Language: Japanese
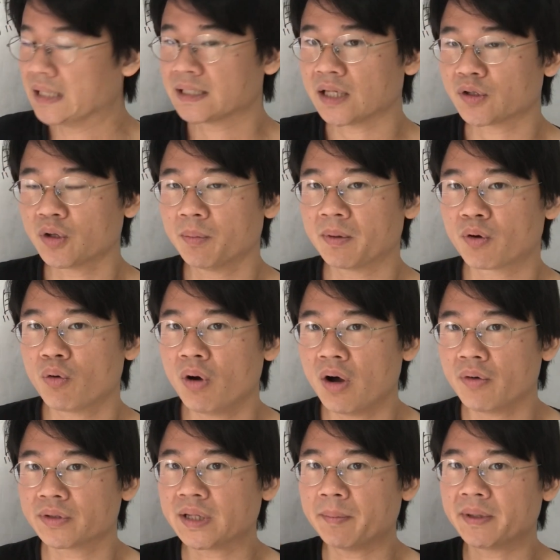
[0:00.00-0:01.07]
とか。例えばご
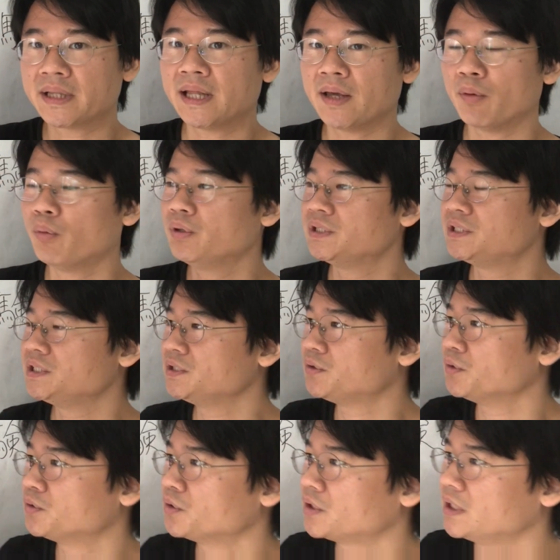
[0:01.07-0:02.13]
飯を食べて美味しいと
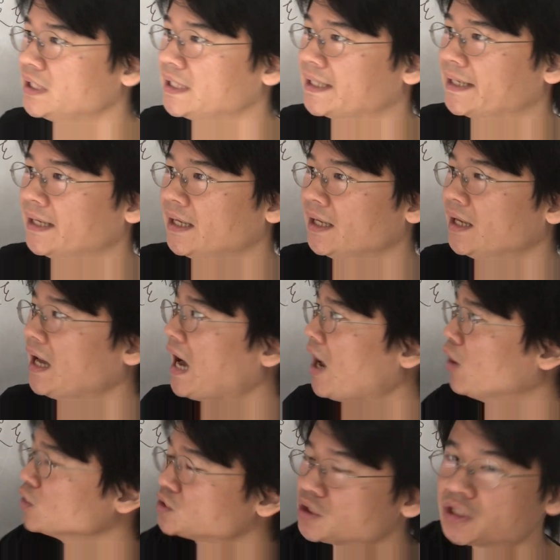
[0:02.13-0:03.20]
いう時に、
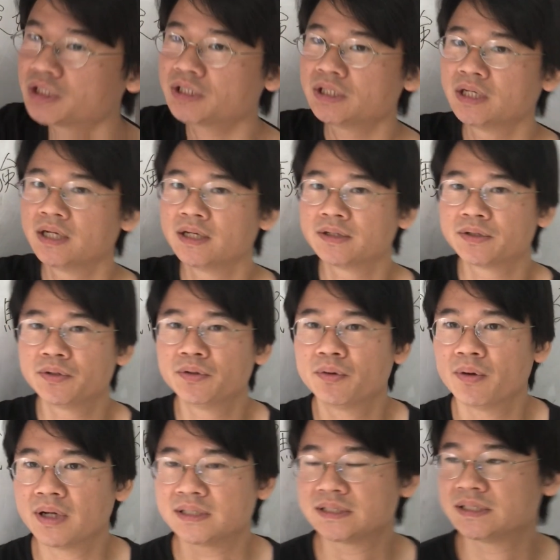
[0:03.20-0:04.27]
ハ好吃っていうの
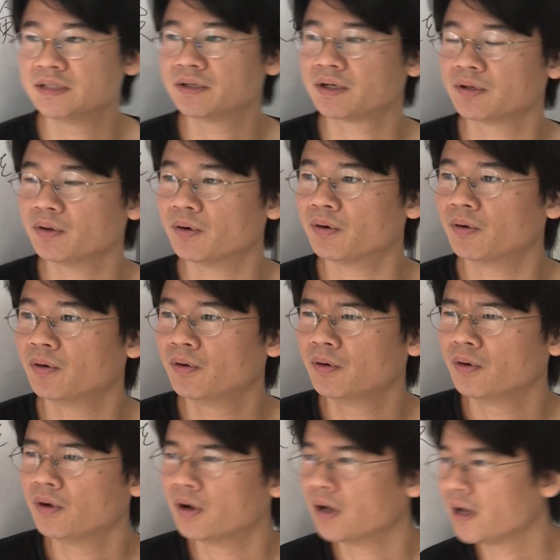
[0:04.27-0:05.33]
は知ってるけど、
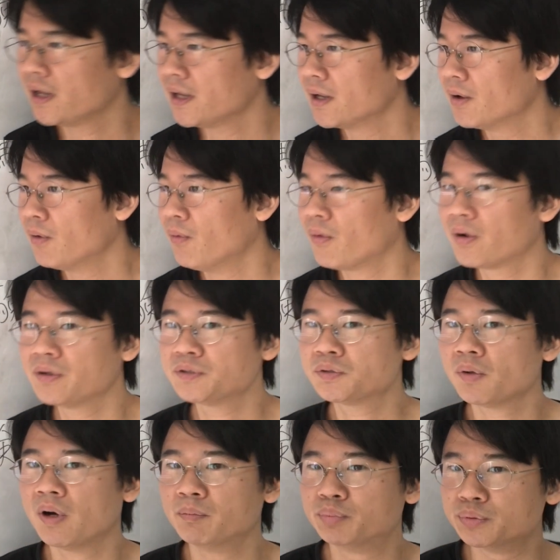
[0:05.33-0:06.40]
あれ他の
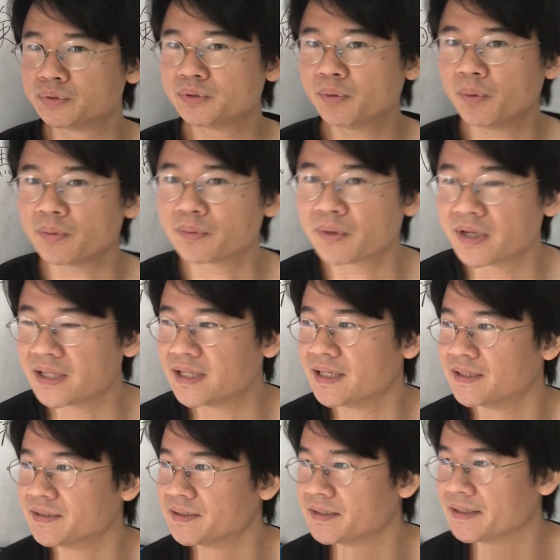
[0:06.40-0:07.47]
人はツオとか言って
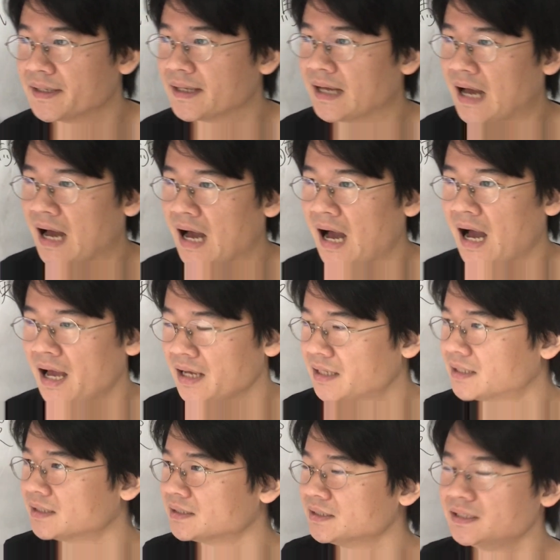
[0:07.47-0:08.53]
る。はい、
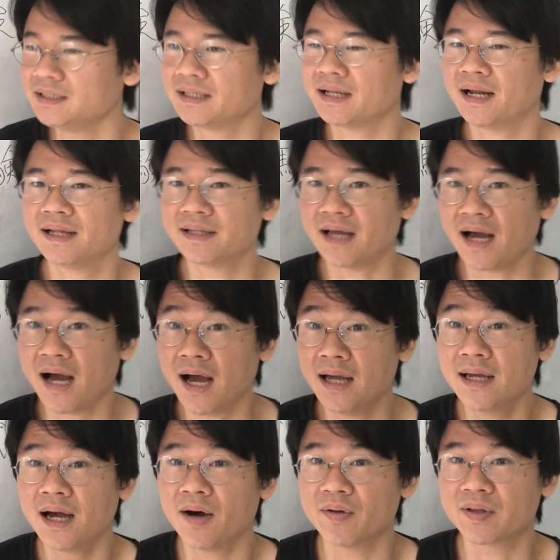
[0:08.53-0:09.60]
可イってなんだは
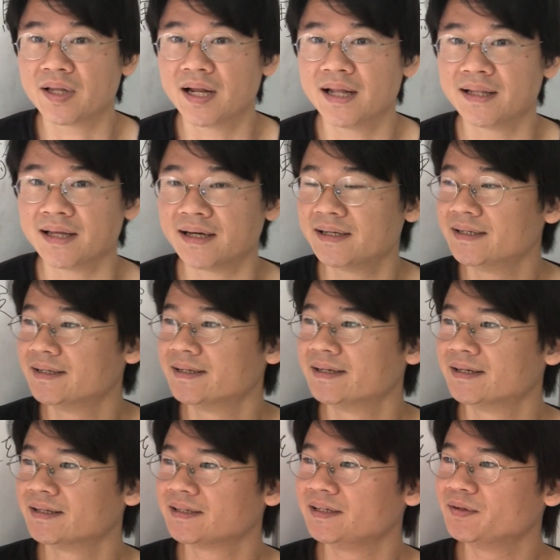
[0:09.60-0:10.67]
い、オってなんだ
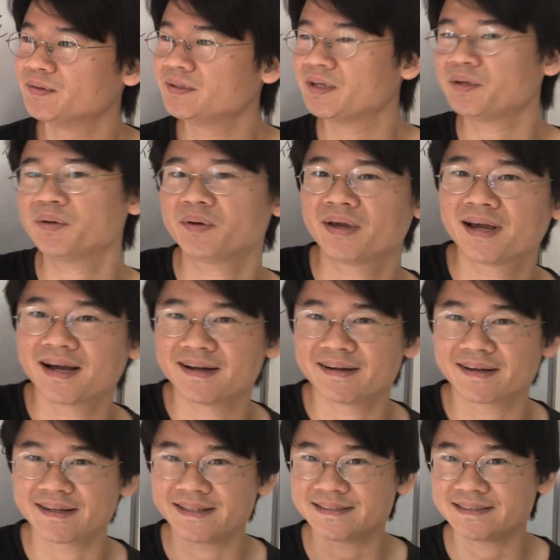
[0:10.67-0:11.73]
いろんな表現がある
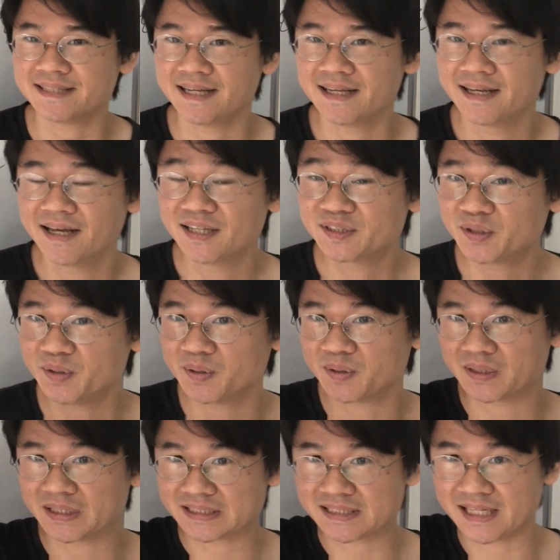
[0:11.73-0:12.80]
わけですね。そういうの
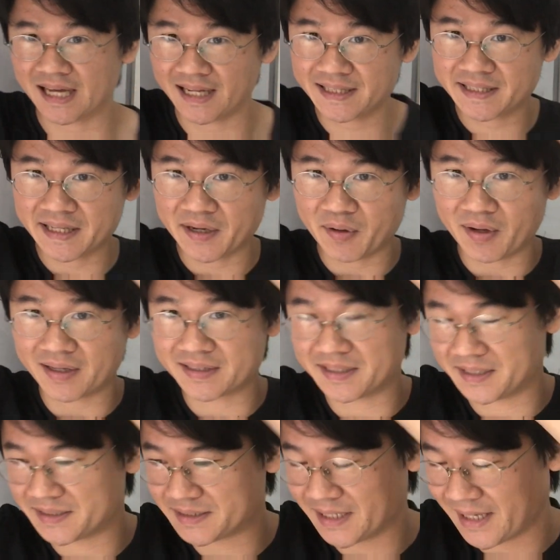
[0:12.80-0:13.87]
をですね、アンテナを張って
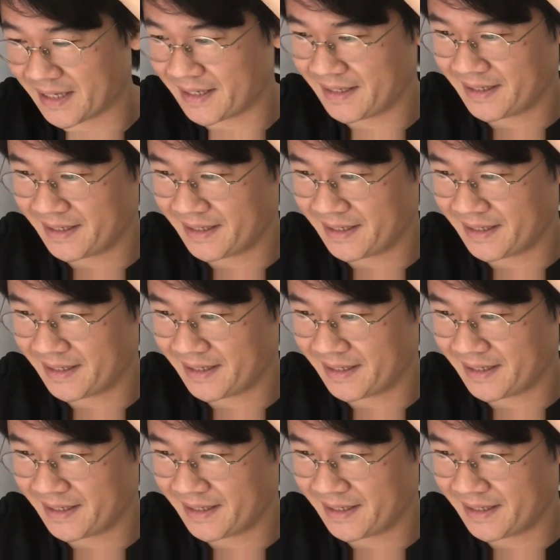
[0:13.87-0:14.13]
ですね、